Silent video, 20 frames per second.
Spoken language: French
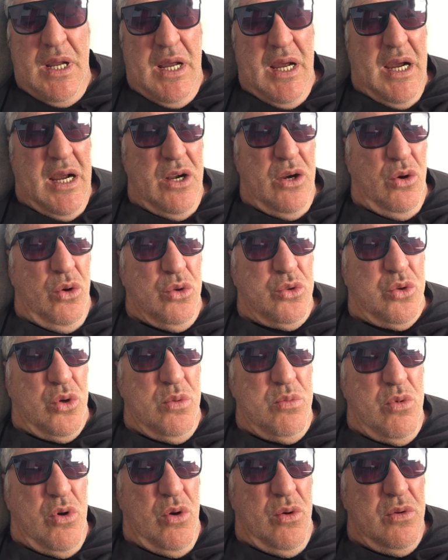Alors
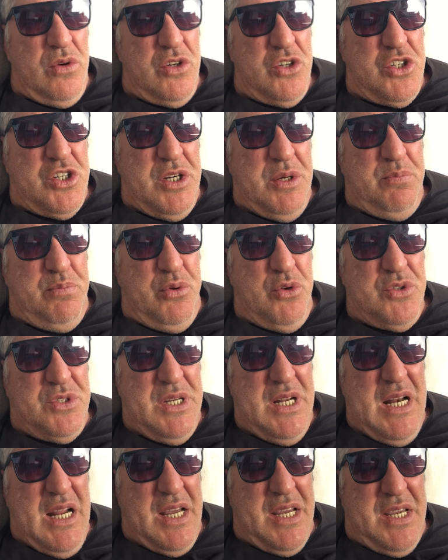autrement, j'ai
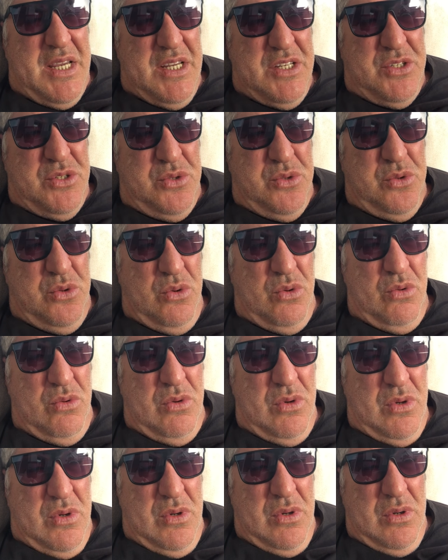posé la
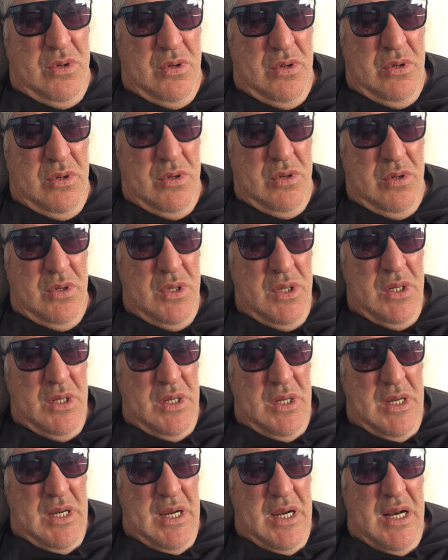question euh,
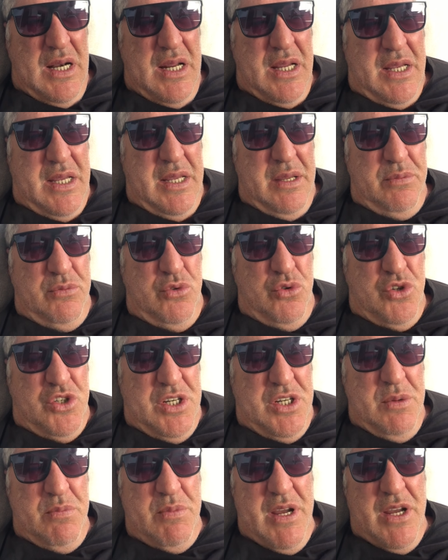à l'équipe du
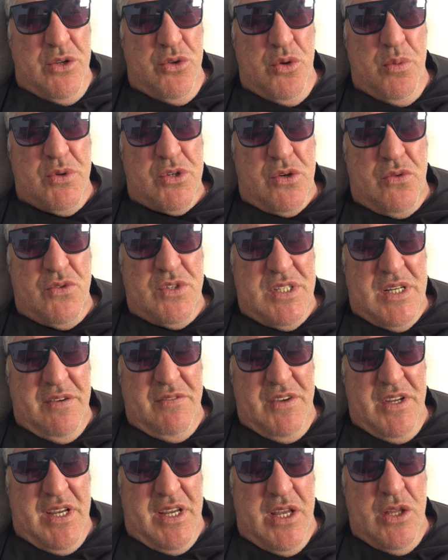Shiba Inu parce que vous
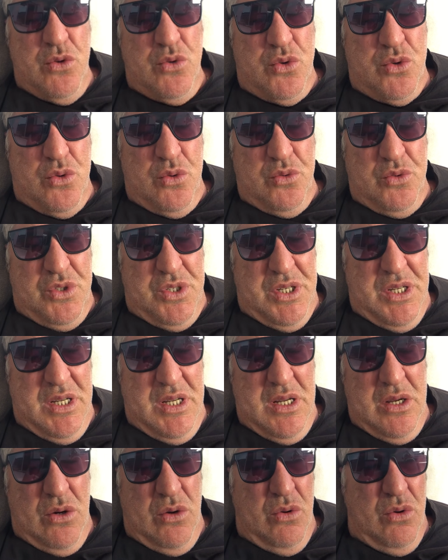savez qu'ils nous ont
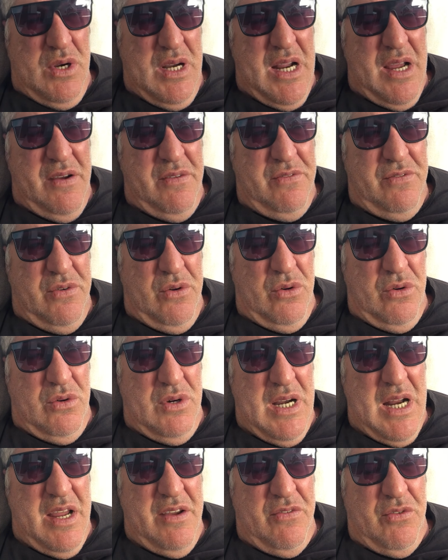dit en
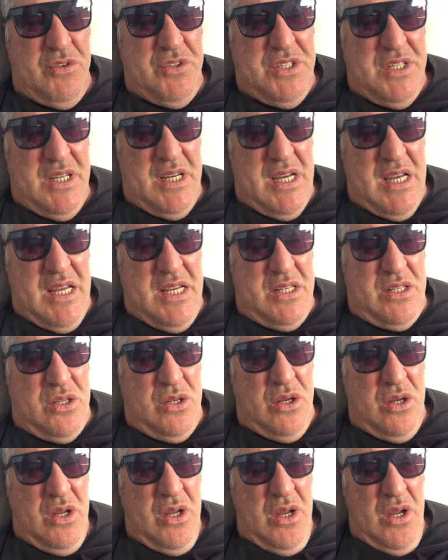live en
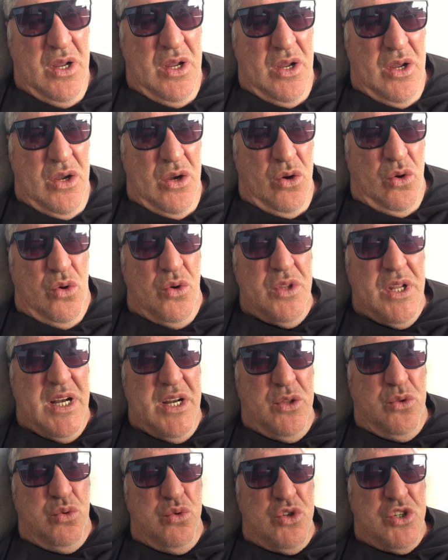direct qu'on
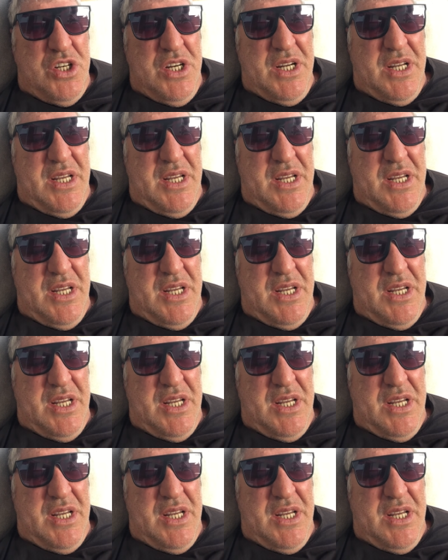allait toucher